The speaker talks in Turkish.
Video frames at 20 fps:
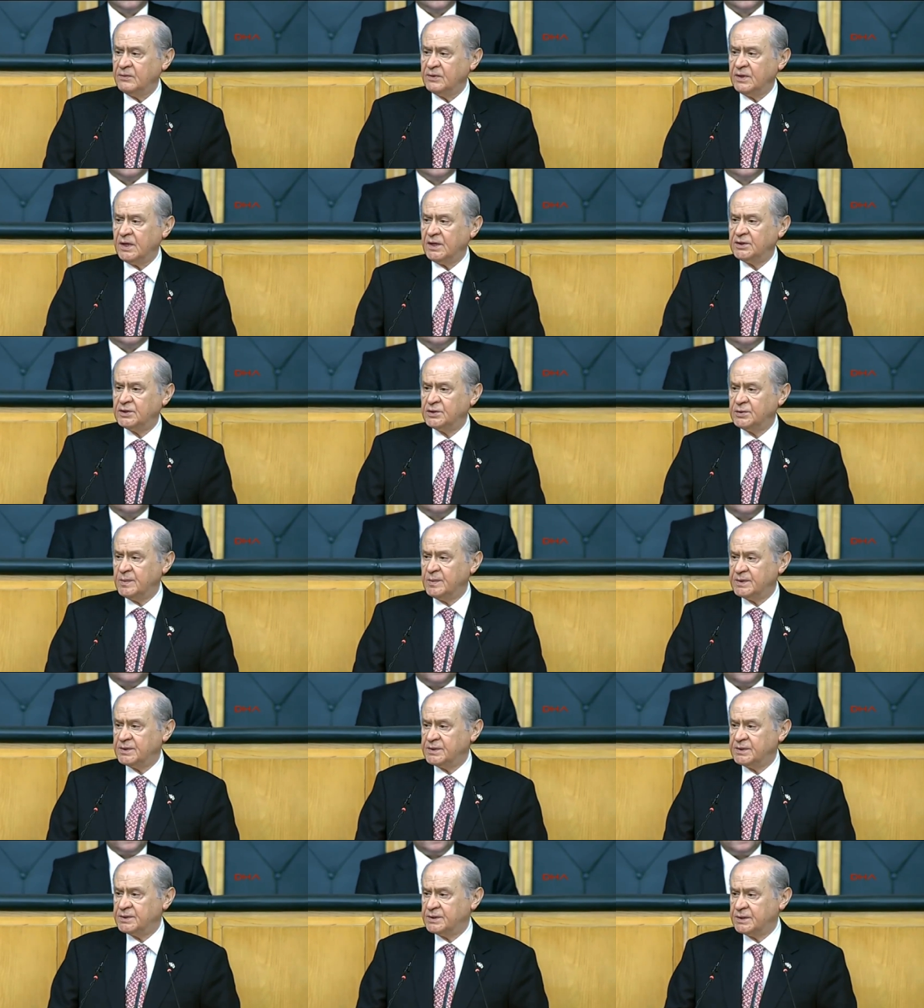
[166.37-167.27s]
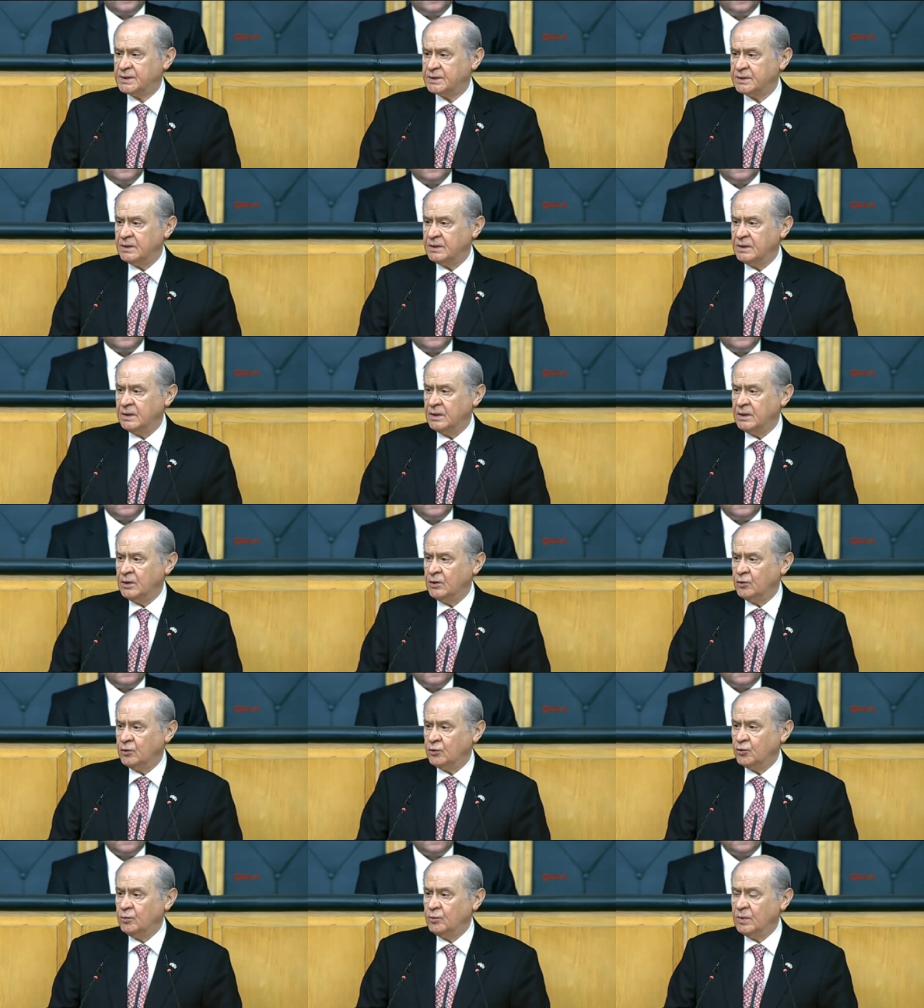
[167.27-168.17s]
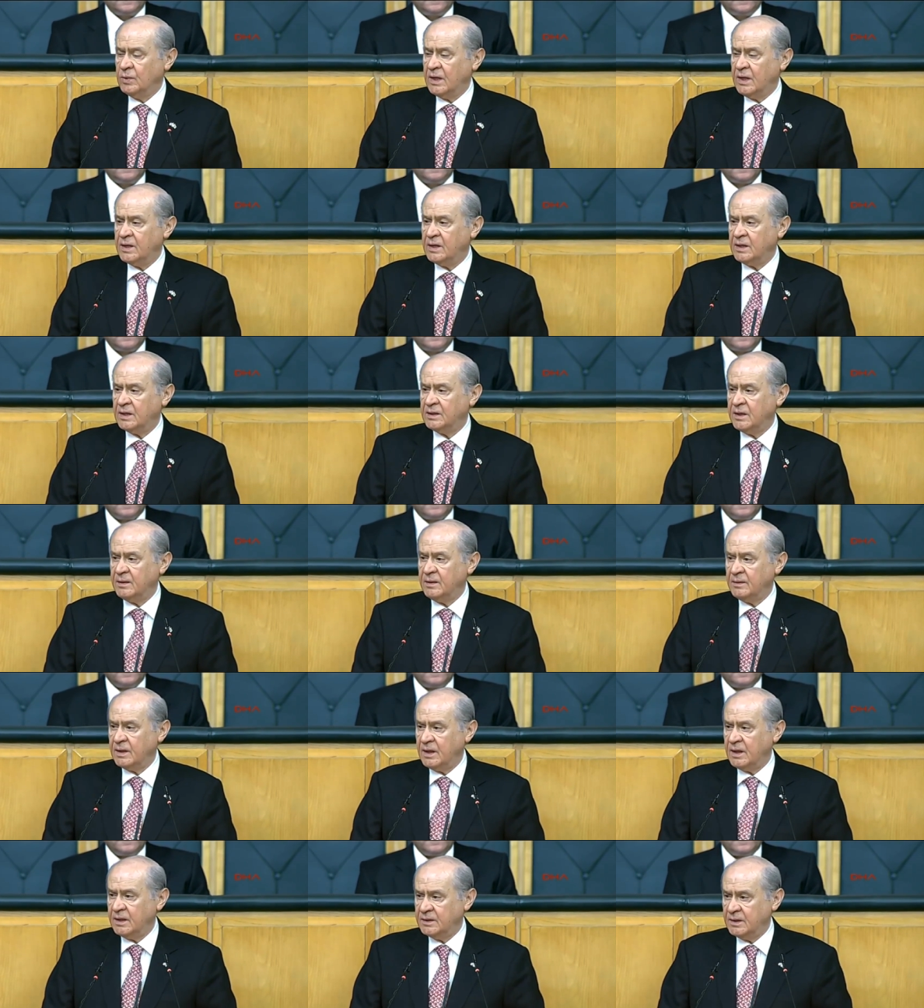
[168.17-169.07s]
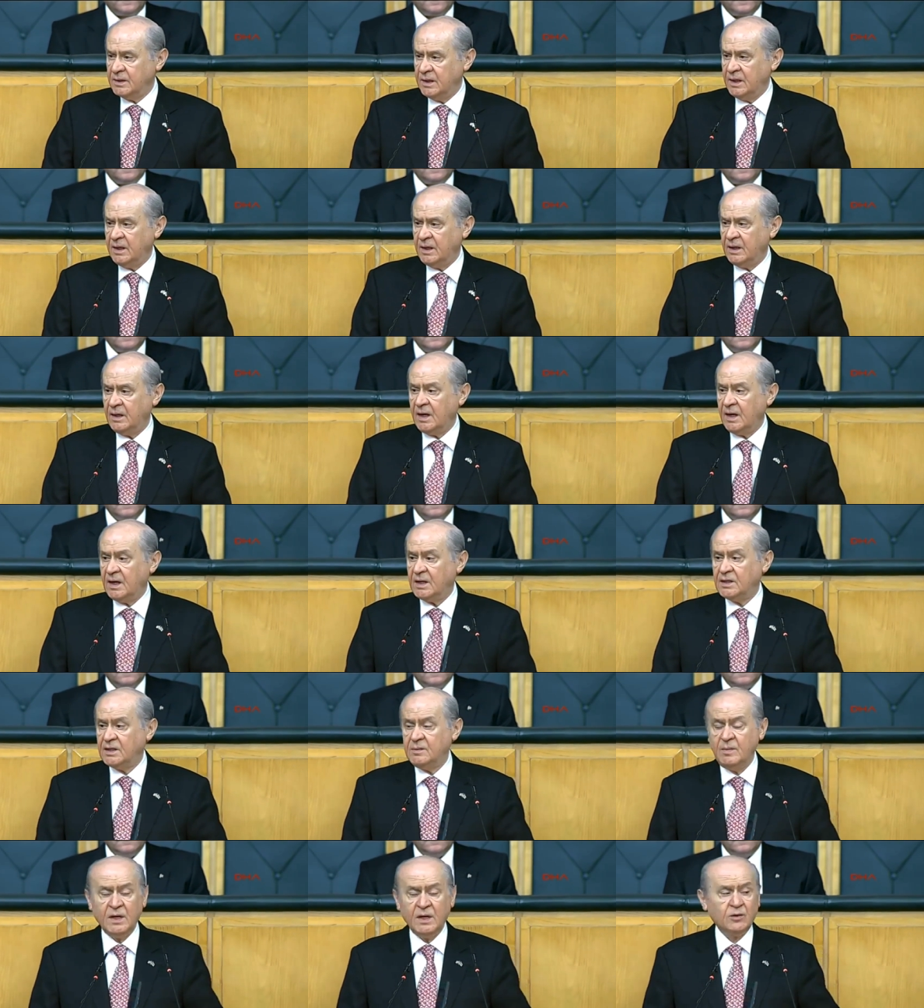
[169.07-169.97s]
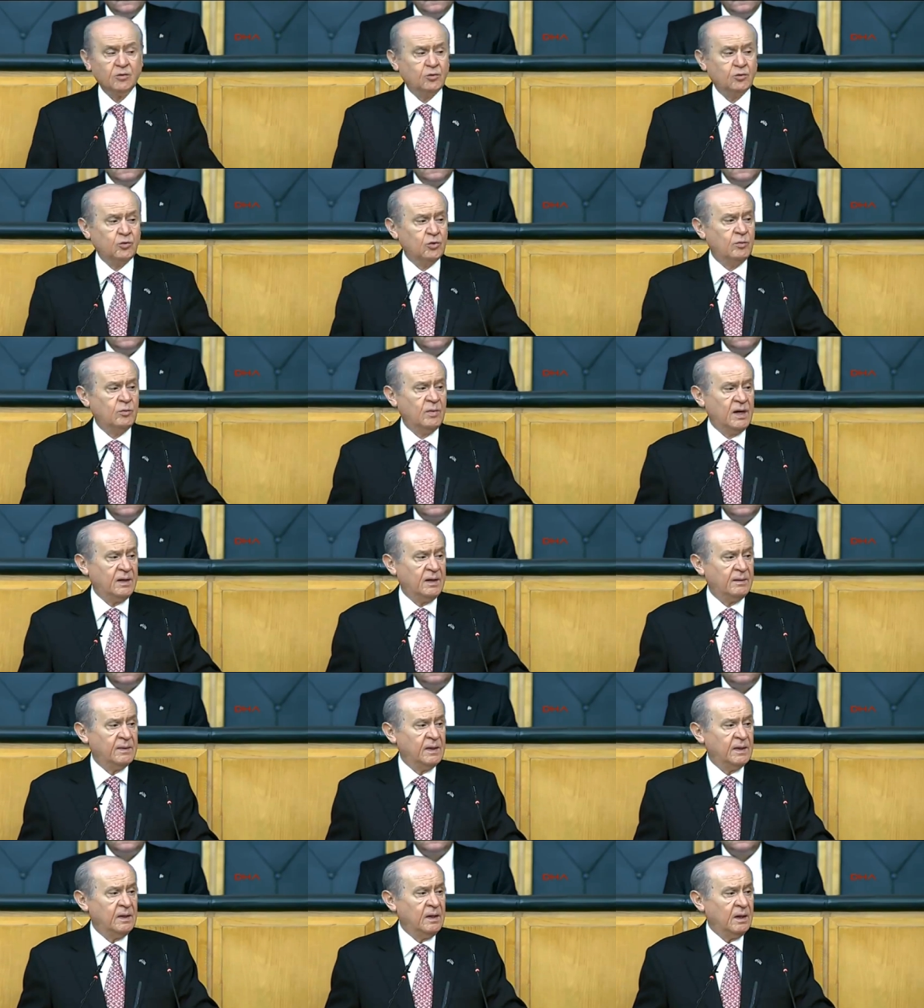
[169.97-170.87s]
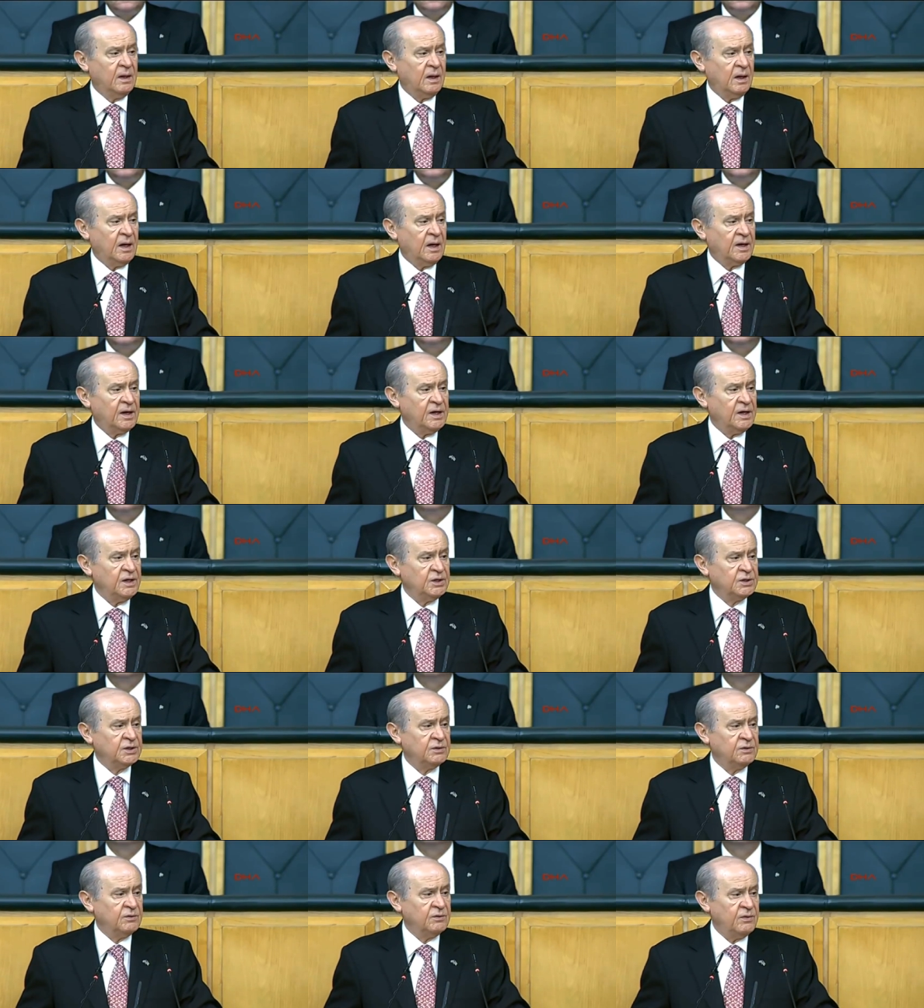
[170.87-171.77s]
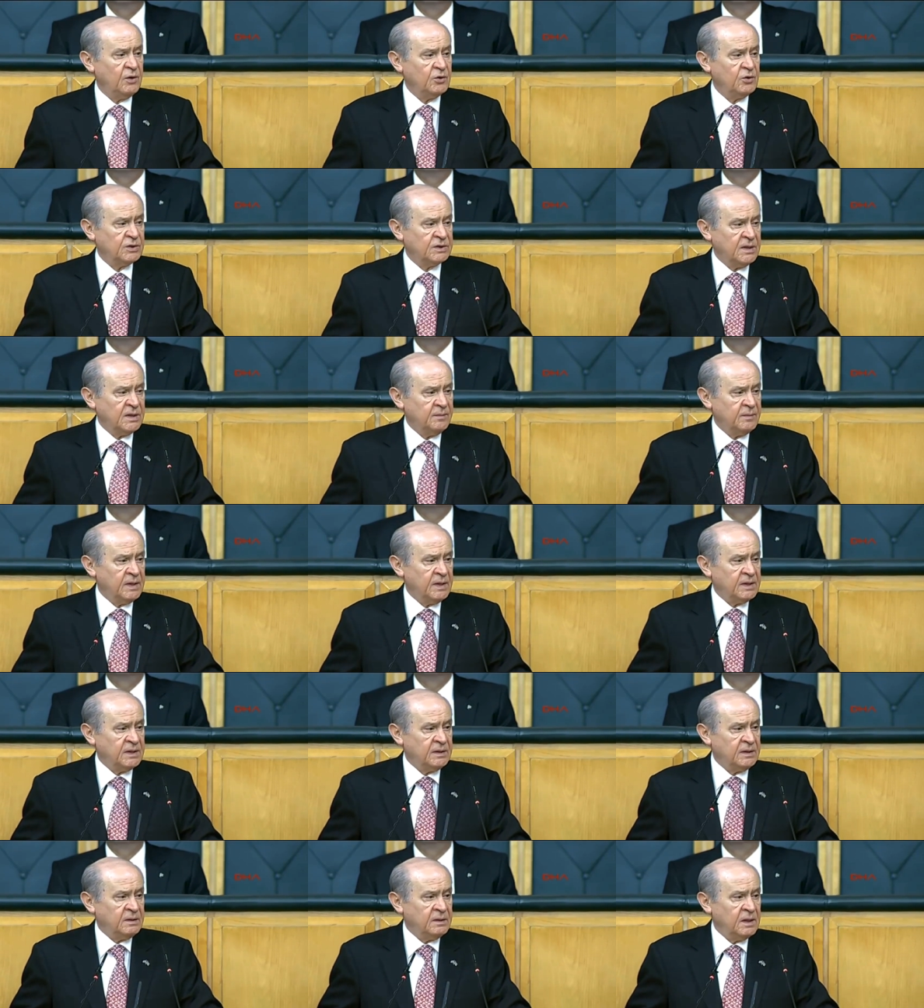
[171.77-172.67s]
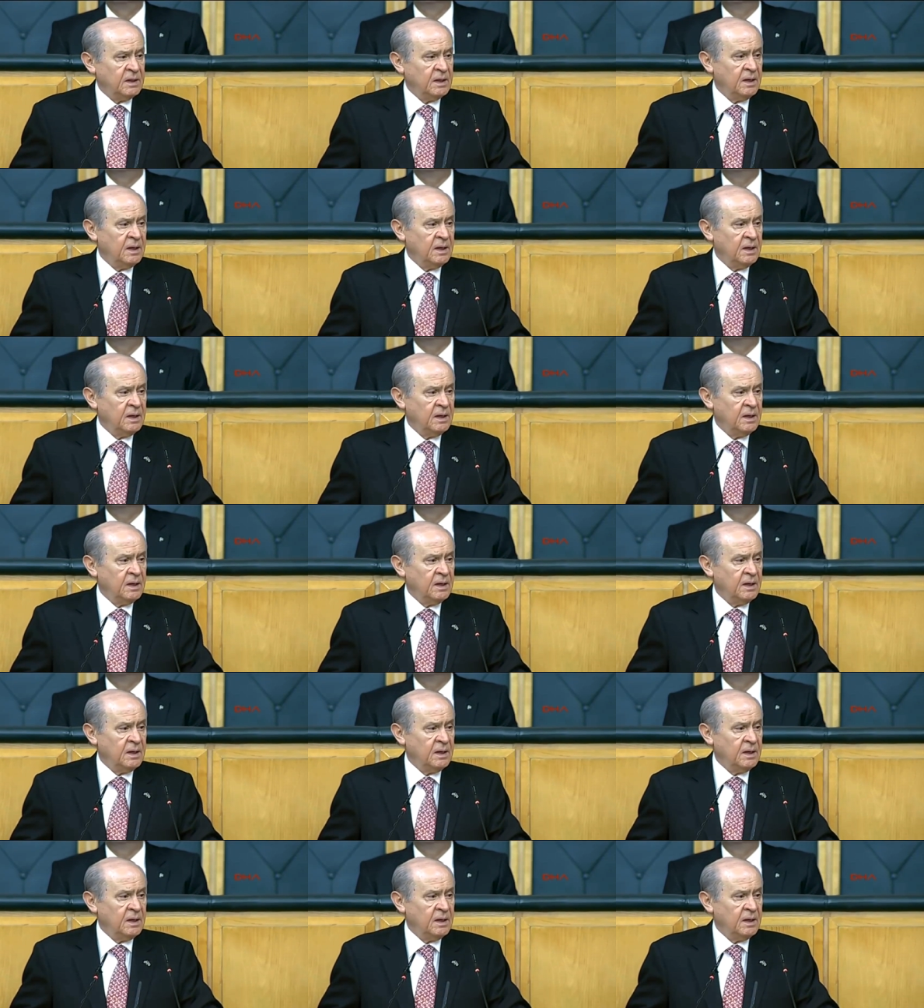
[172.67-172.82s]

tartışmasızdır. Rumların ada, adaya hakimiyet kurma arayış ve özlemleri,